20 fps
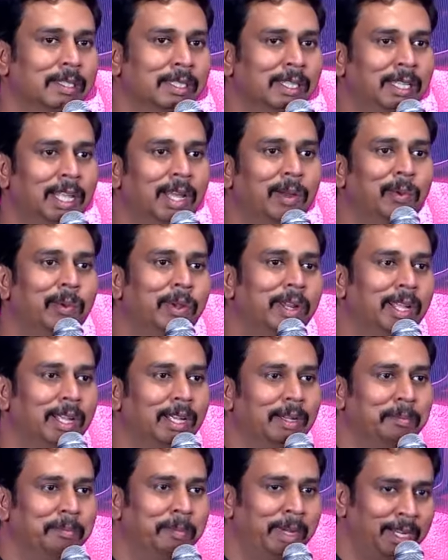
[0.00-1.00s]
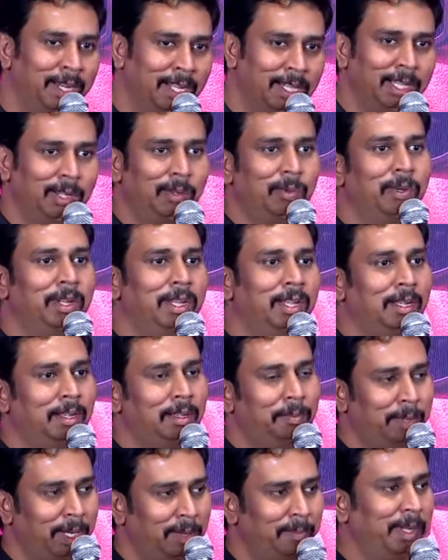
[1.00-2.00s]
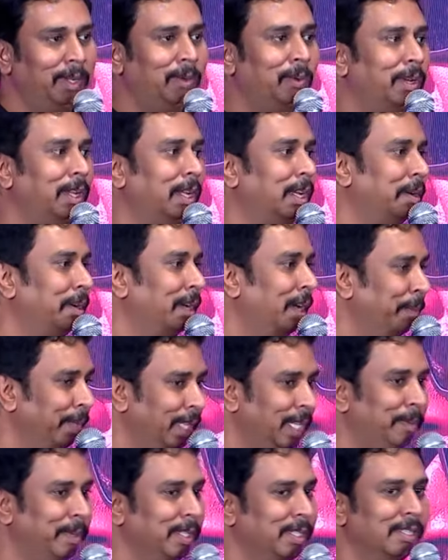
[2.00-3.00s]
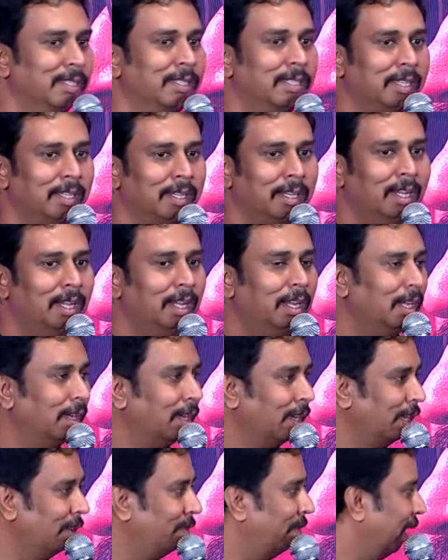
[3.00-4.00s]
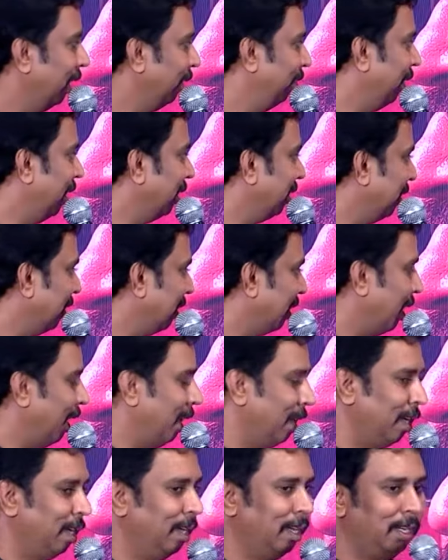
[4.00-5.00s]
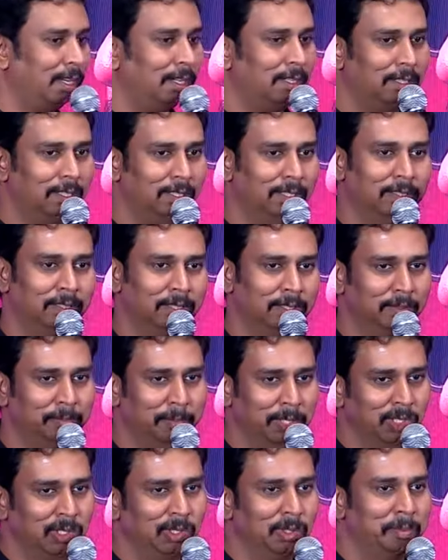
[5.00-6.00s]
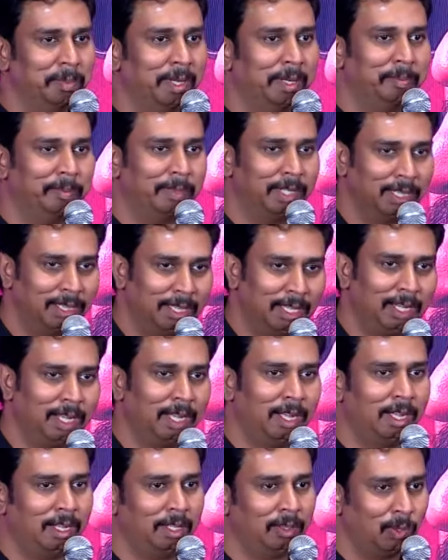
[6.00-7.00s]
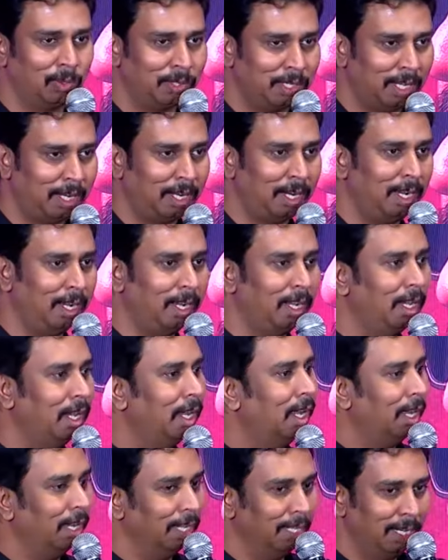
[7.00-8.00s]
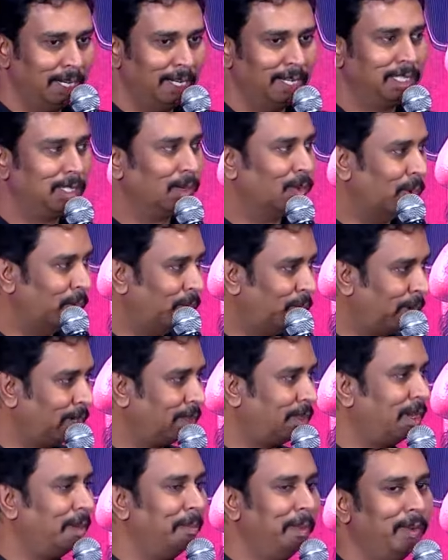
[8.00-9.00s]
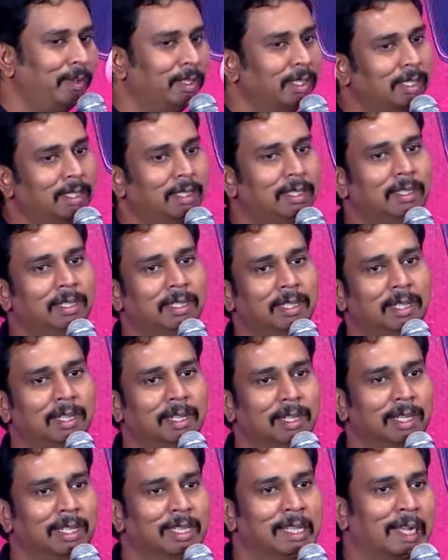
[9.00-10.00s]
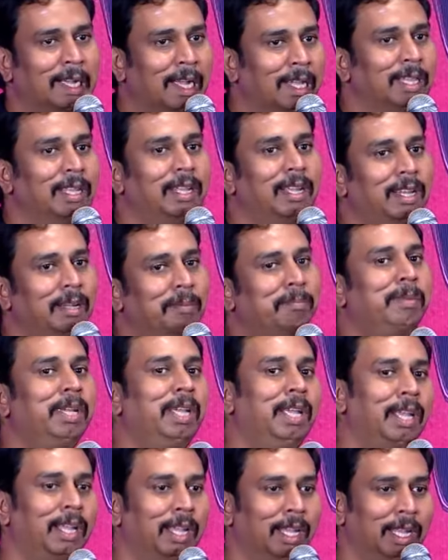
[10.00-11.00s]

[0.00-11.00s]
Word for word: இந்தியாவினுடைய மரியாதைக்குரிய பெருமைக்குரிய அமிதாப் பச்சன் சார் ஃபாத் ஃபாசில் ராணா மஞ்சு மேம் ரித்திகா துஷாரா இதில் நடித்த ஒவ்வொருத்தருமே வந்து இந்த கதையை நம்பி